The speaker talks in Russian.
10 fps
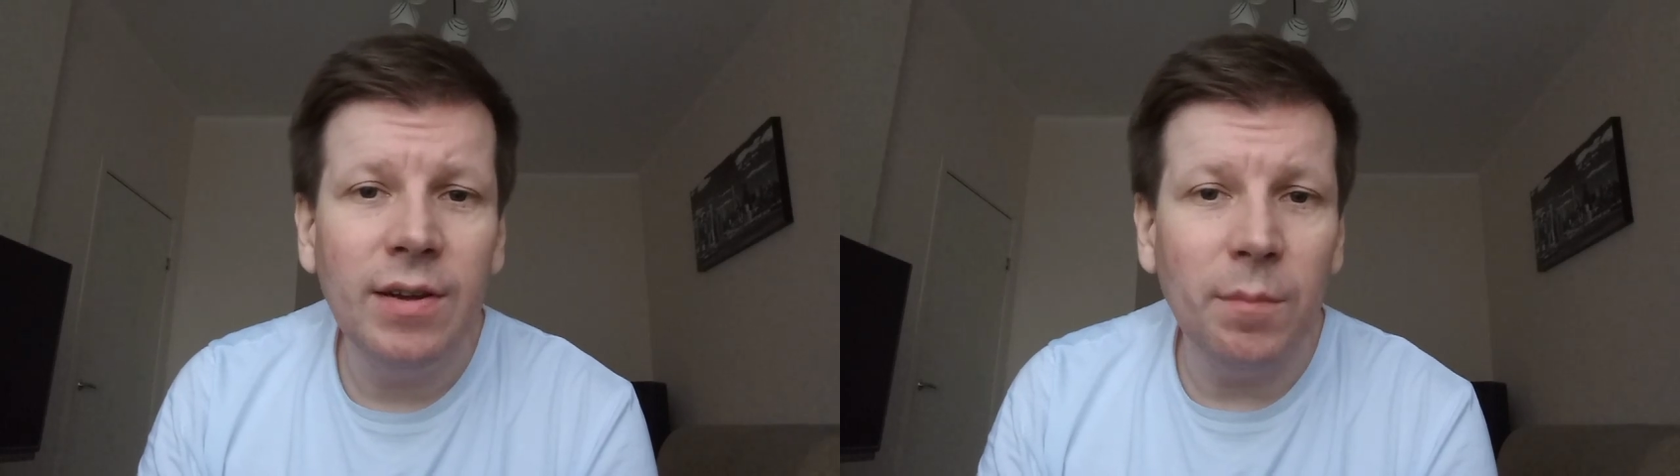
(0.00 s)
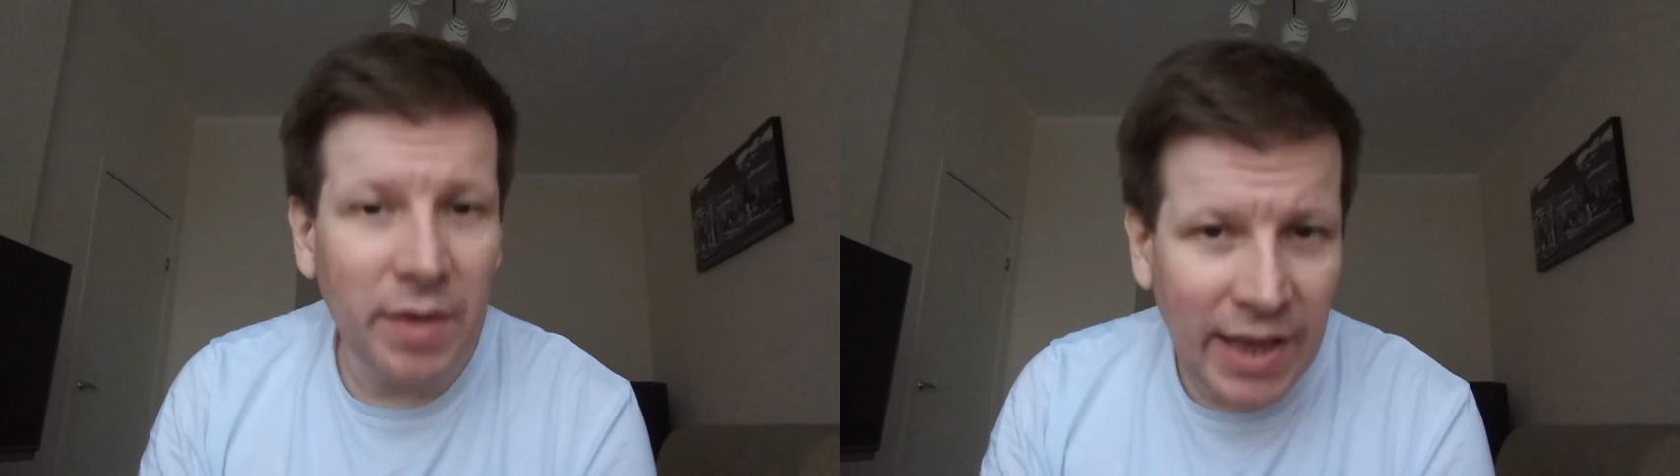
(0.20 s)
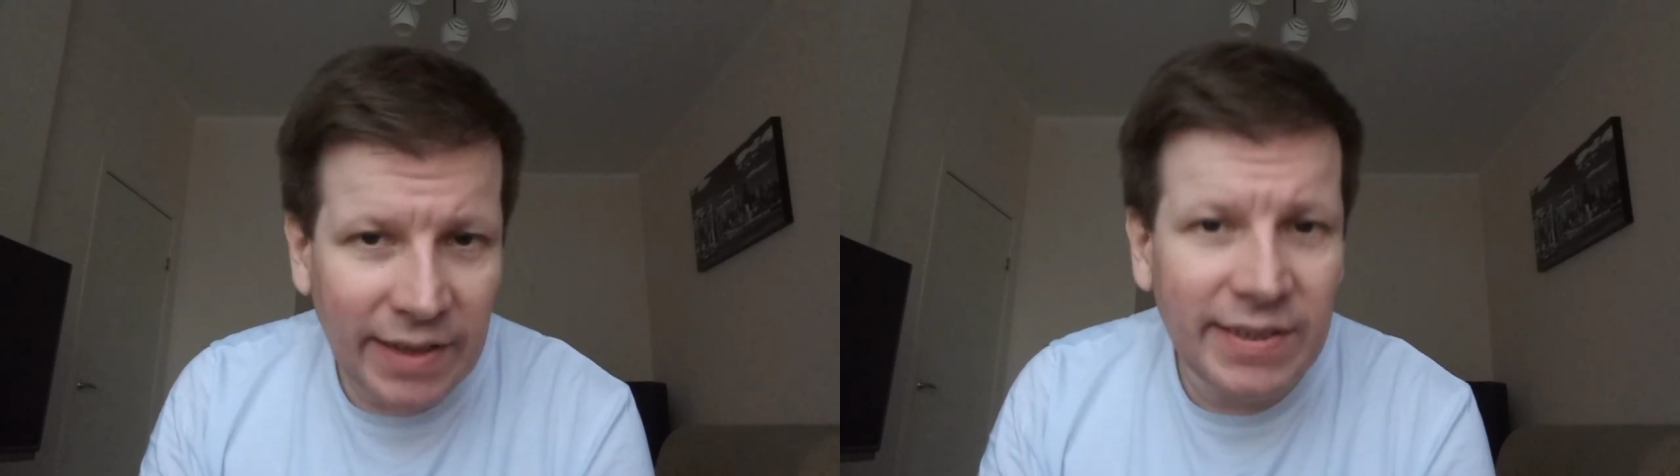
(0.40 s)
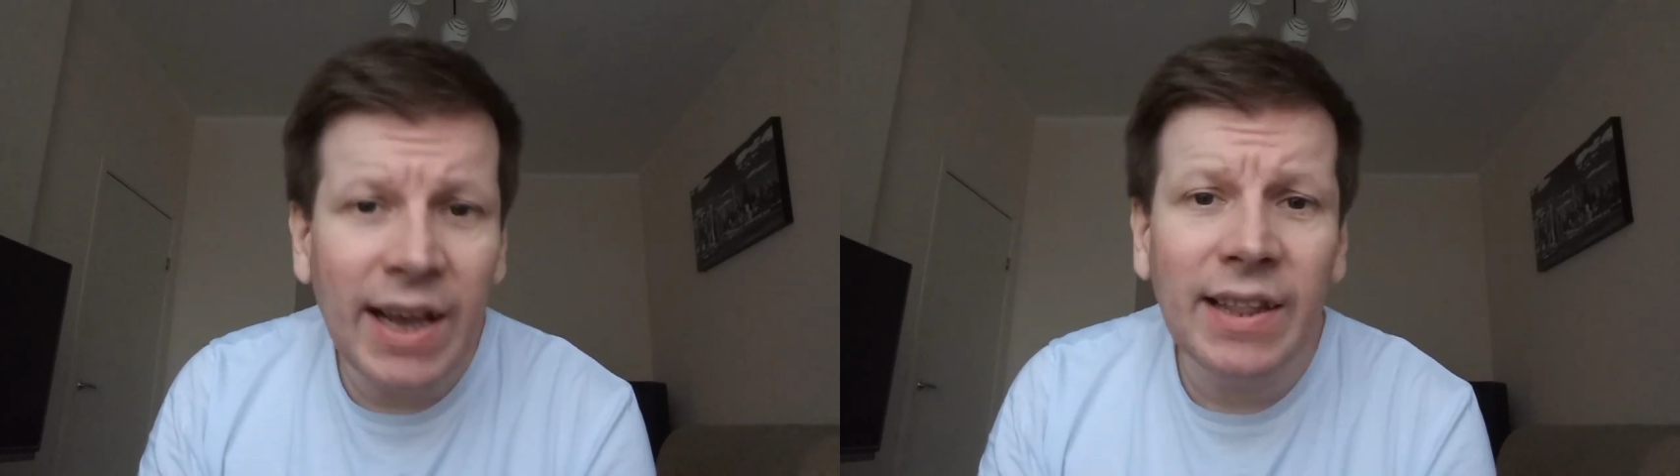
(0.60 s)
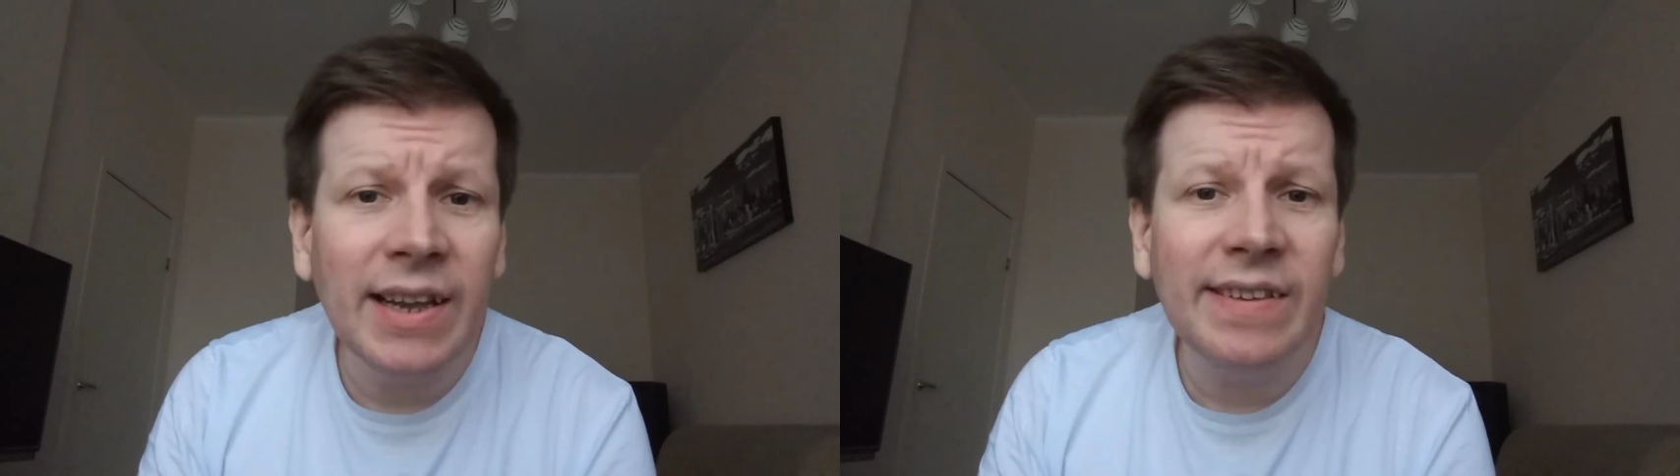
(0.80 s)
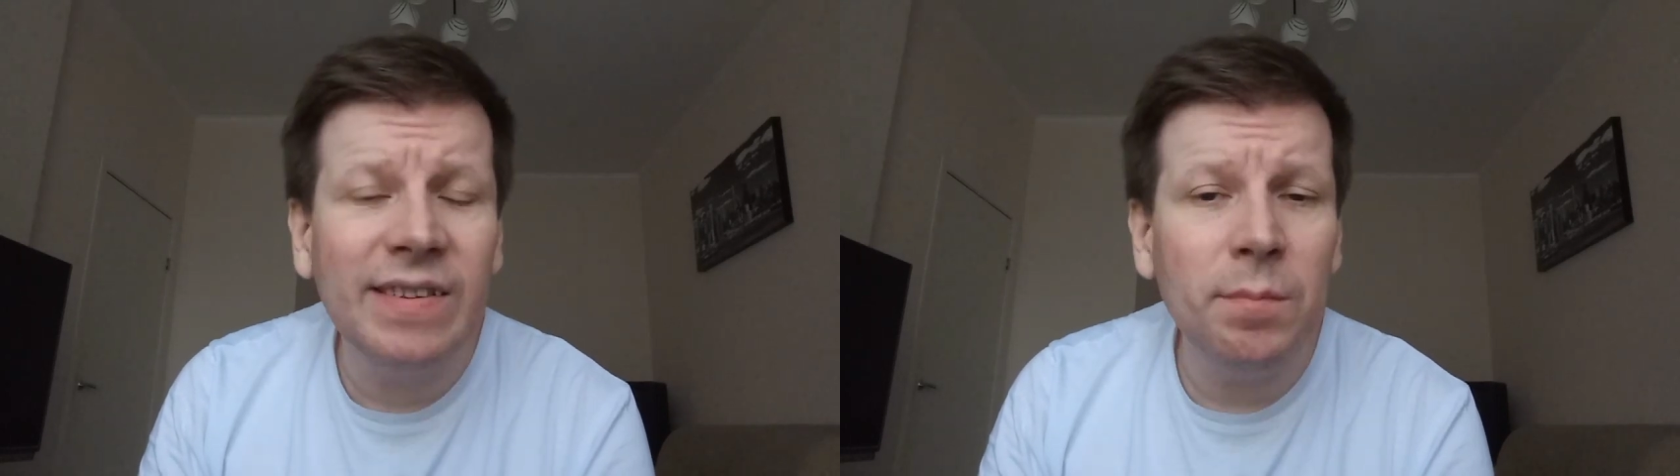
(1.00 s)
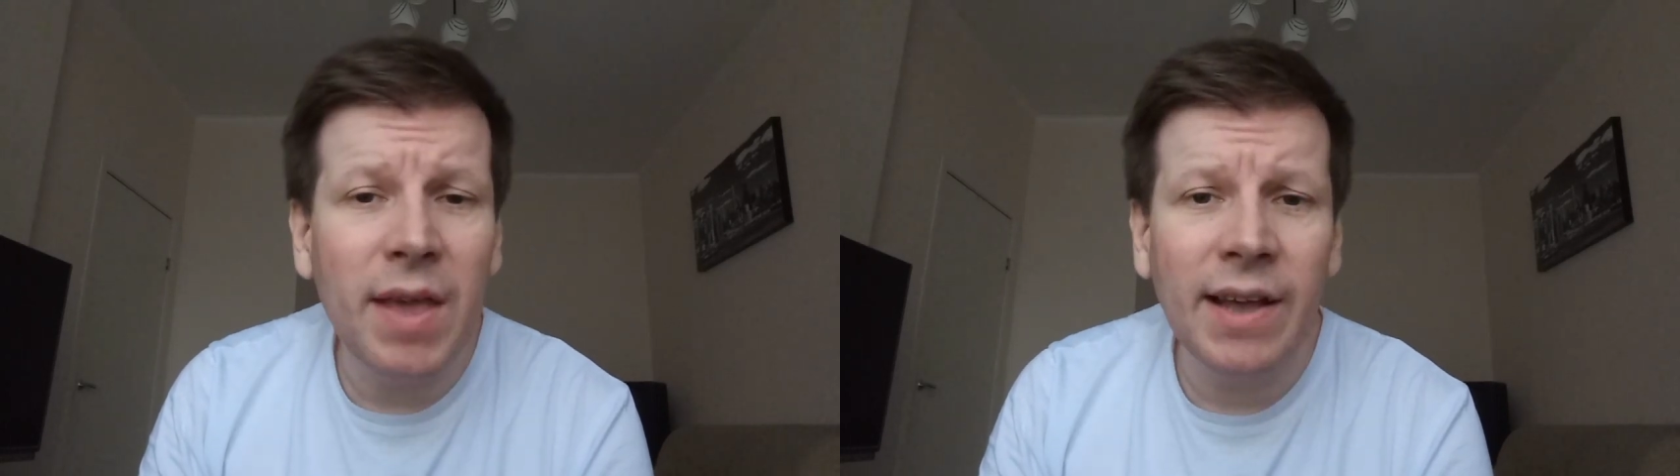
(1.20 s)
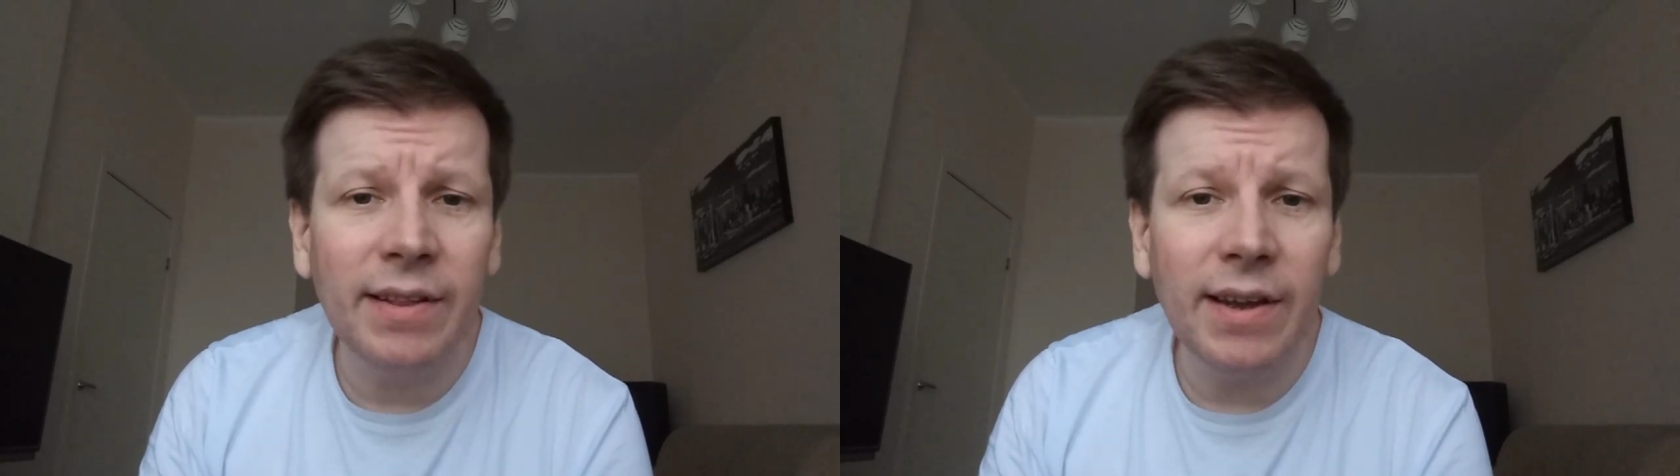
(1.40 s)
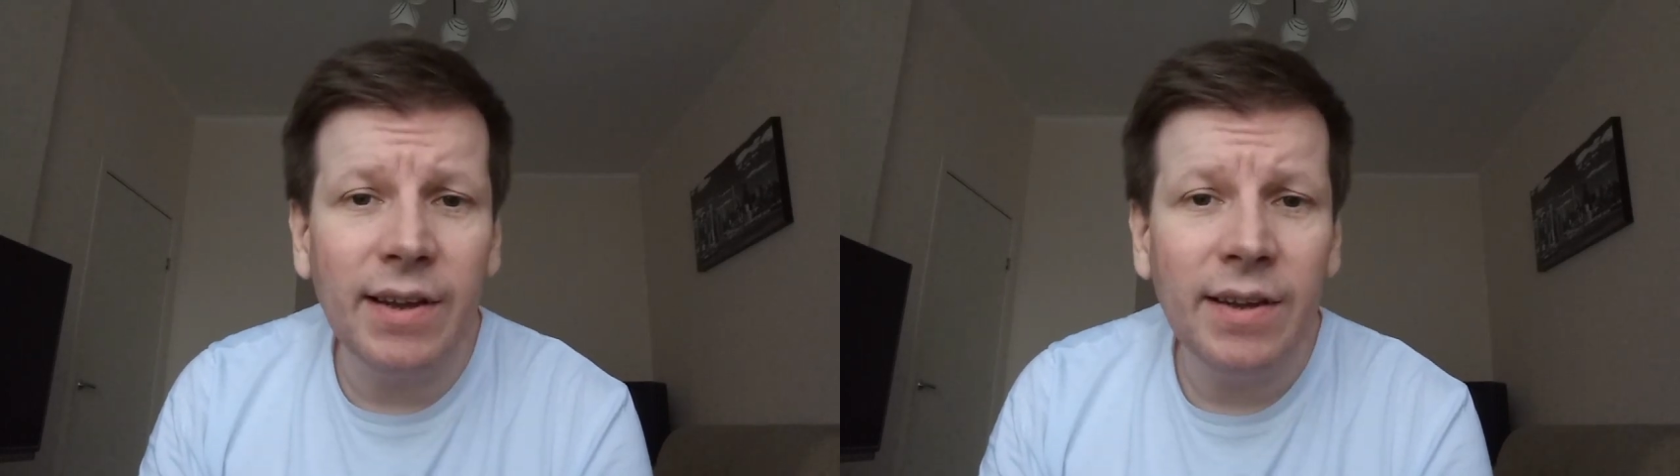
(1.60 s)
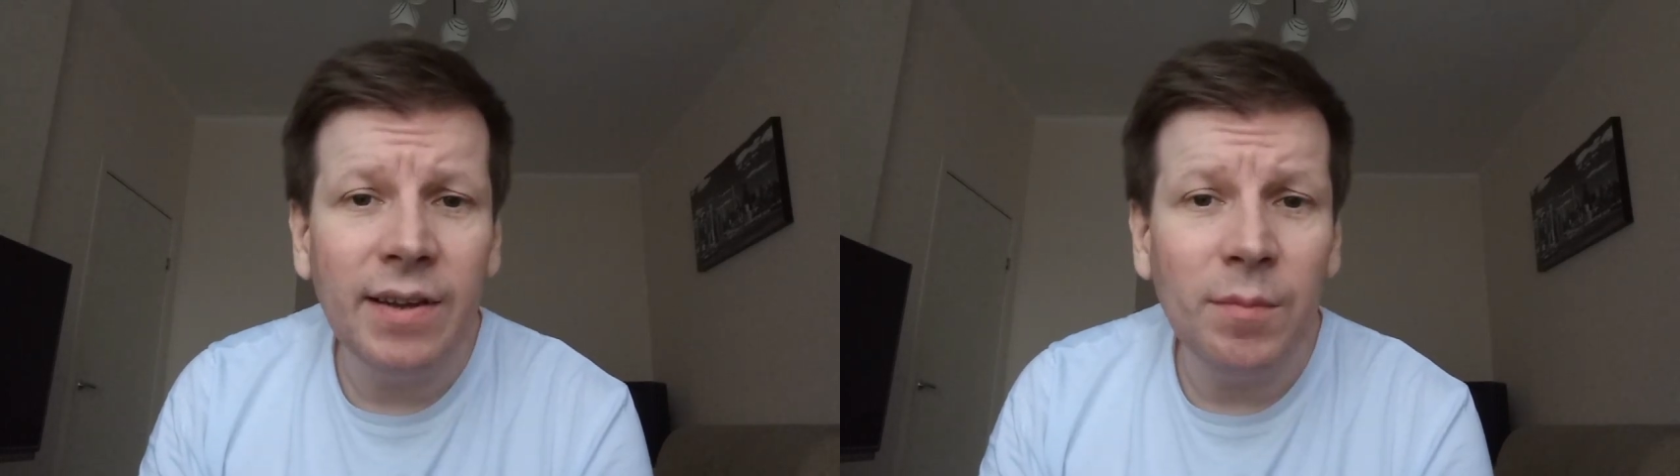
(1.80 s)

Мне дело измена,